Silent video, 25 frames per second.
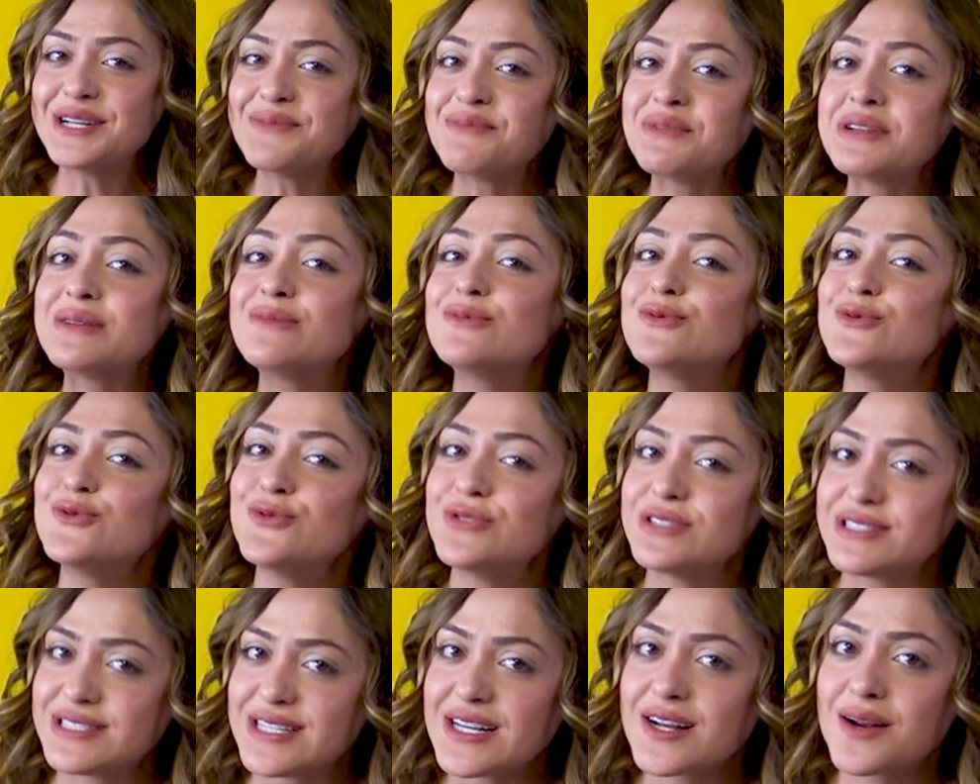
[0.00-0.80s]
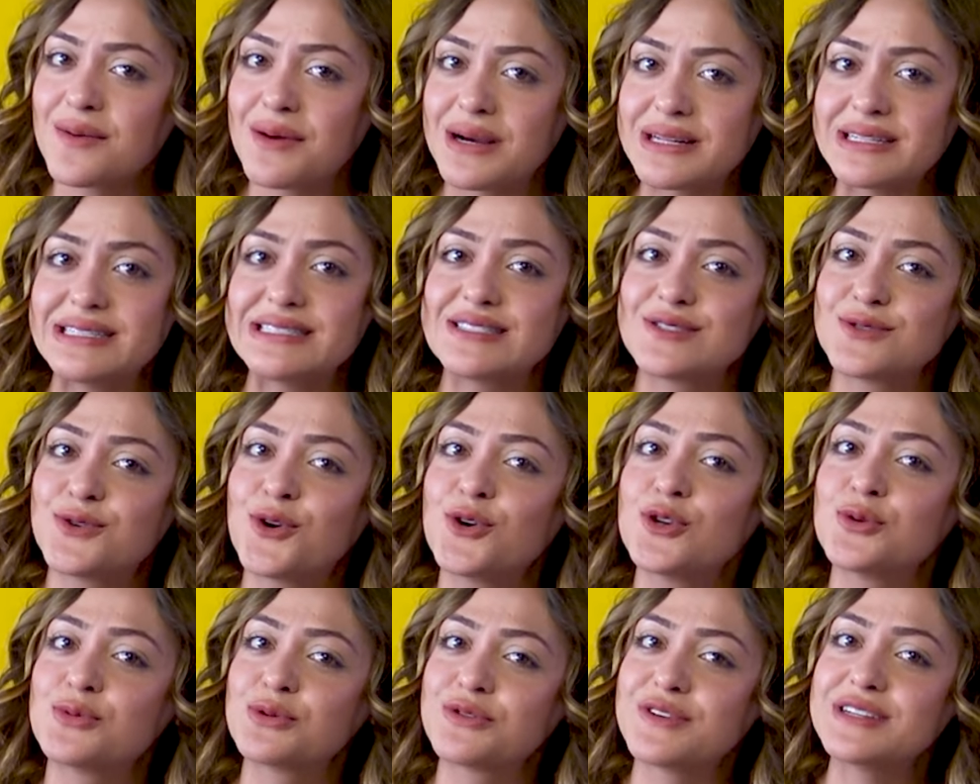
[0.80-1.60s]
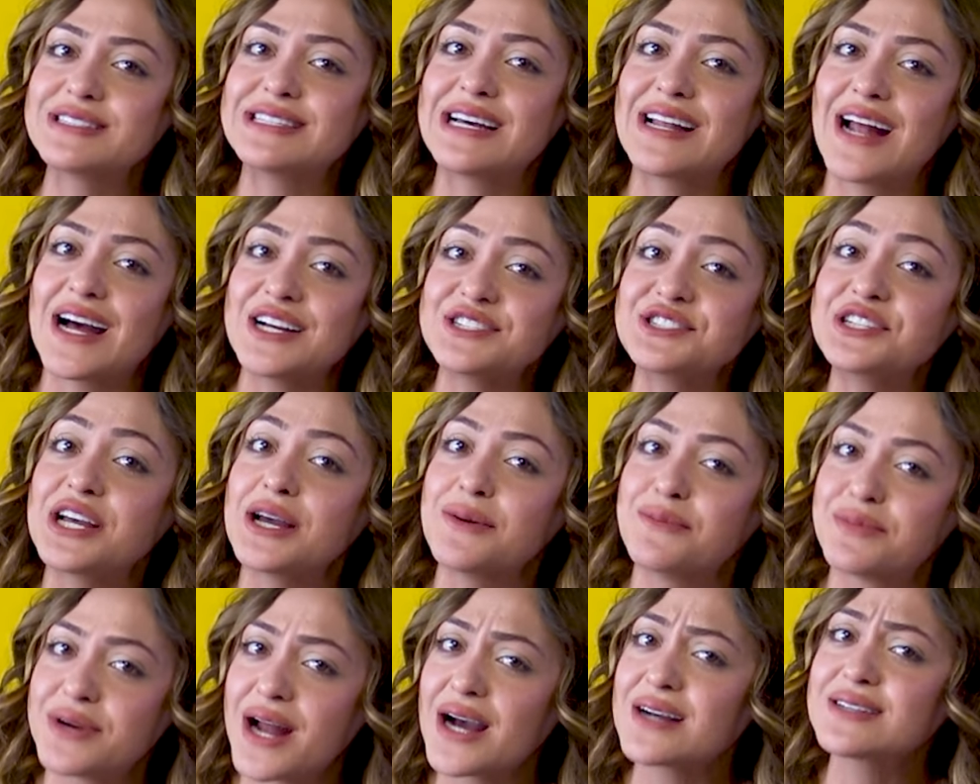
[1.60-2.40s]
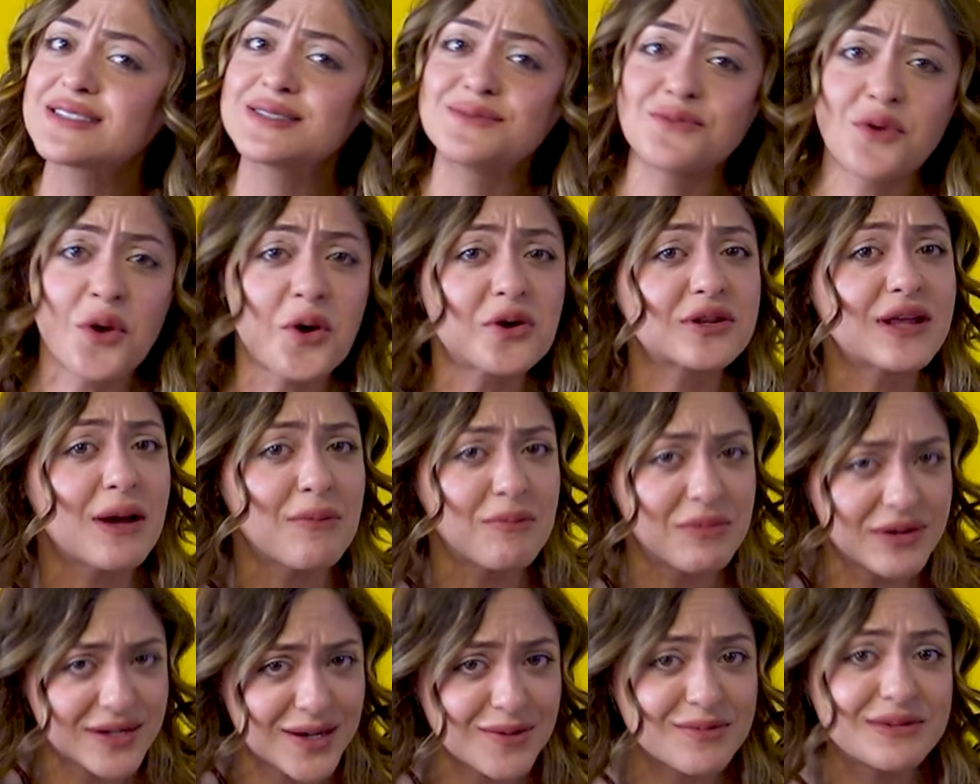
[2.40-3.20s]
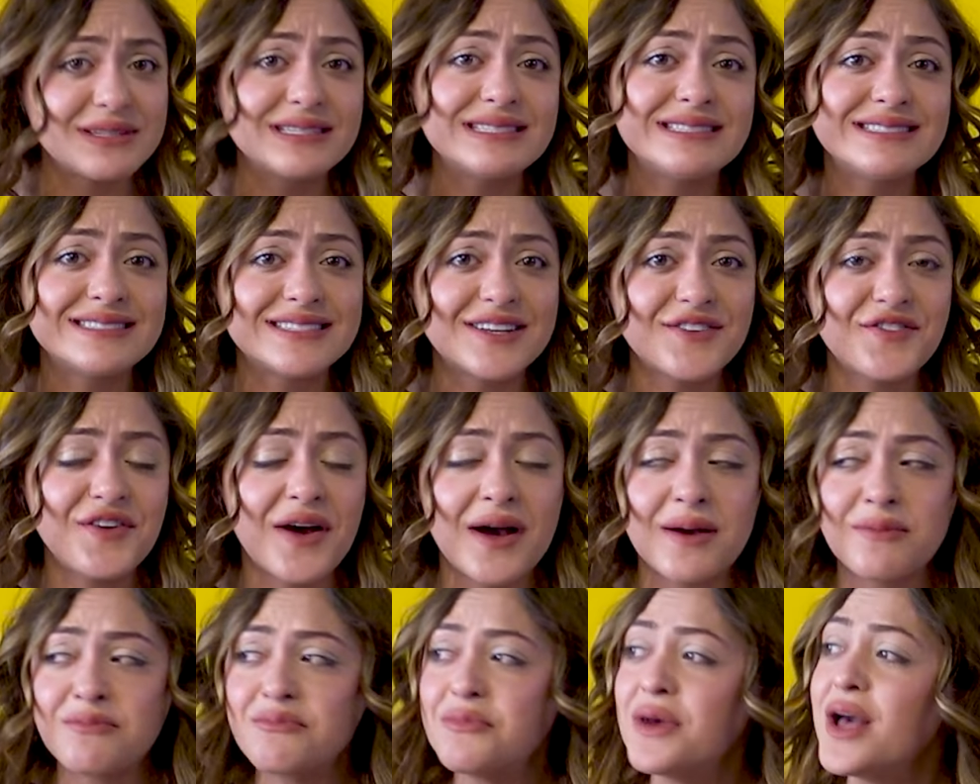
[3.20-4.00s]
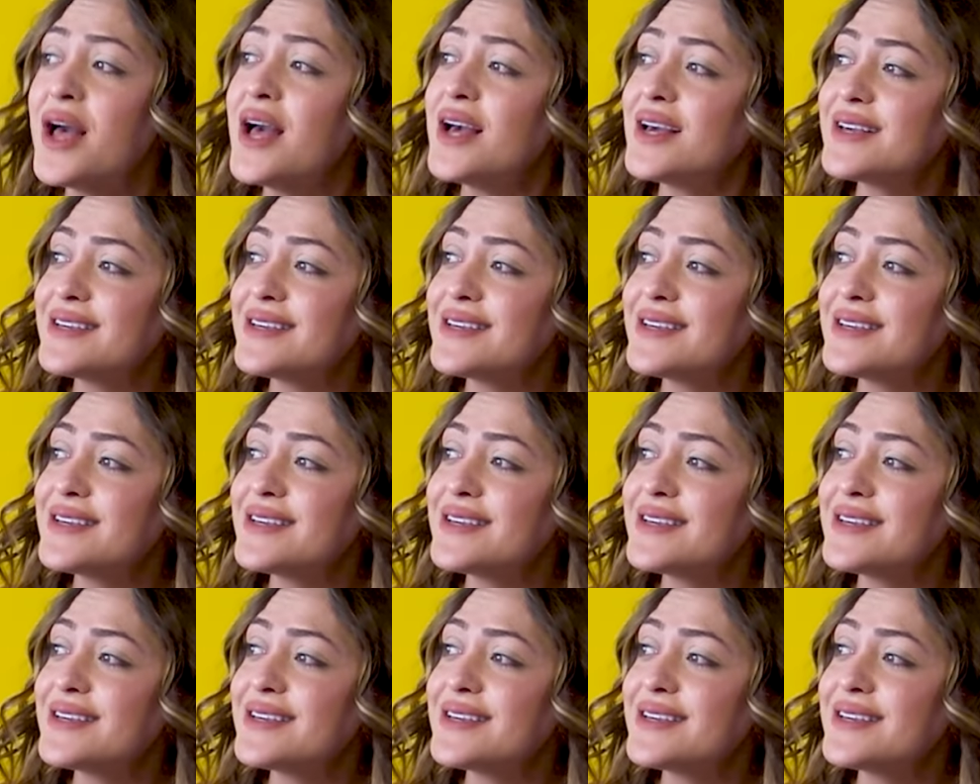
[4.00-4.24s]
İşletmenin bütün Instagram adresini, konumunu vesaire aşağıya bıraksın. Oradan bakabilirsiniz efendim.